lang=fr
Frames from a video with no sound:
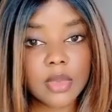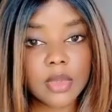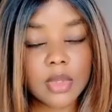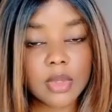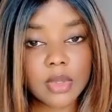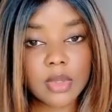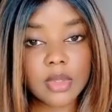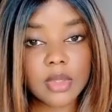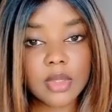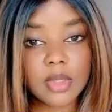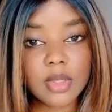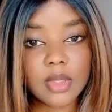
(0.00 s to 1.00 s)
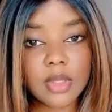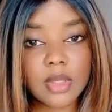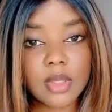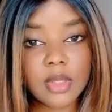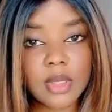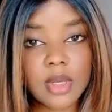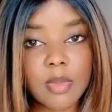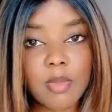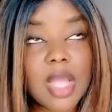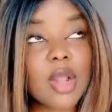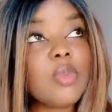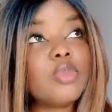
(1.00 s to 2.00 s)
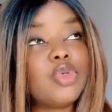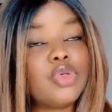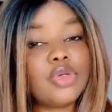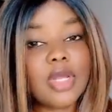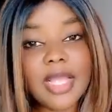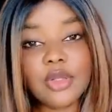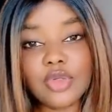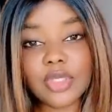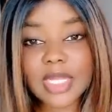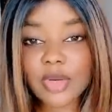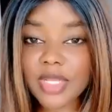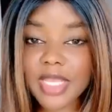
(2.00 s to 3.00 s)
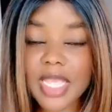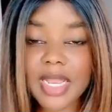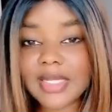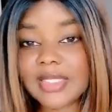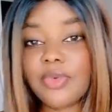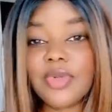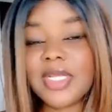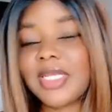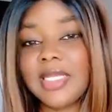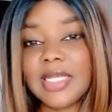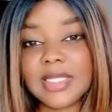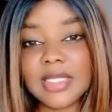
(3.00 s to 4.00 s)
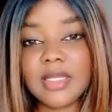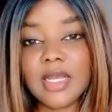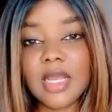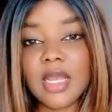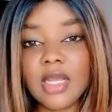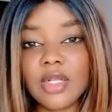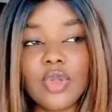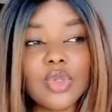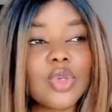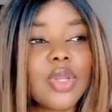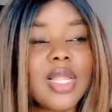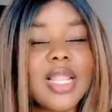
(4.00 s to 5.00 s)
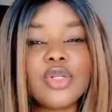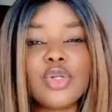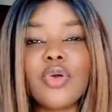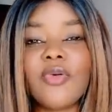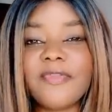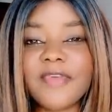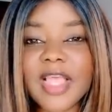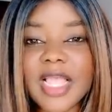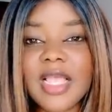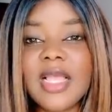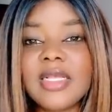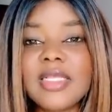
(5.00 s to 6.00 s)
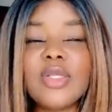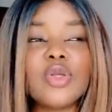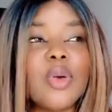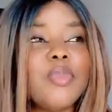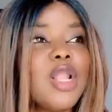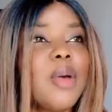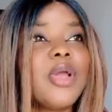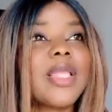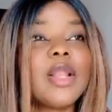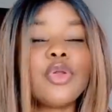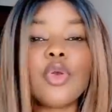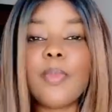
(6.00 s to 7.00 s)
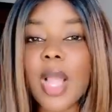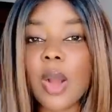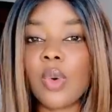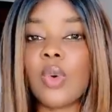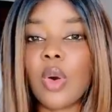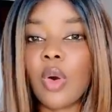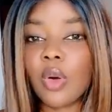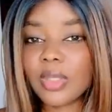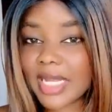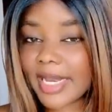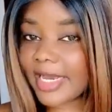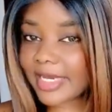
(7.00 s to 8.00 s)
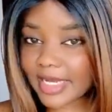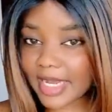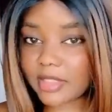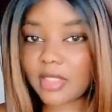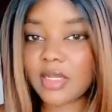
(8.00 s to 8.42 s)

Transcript: Hmm? Mais comme Dieu est Dieu, c'est lui qui est là, c'est lui qui décide. Donc ce que les jeunes ont fait, s'ils ont mis la main quelque part, au oh, salaire oh, ça les regarde.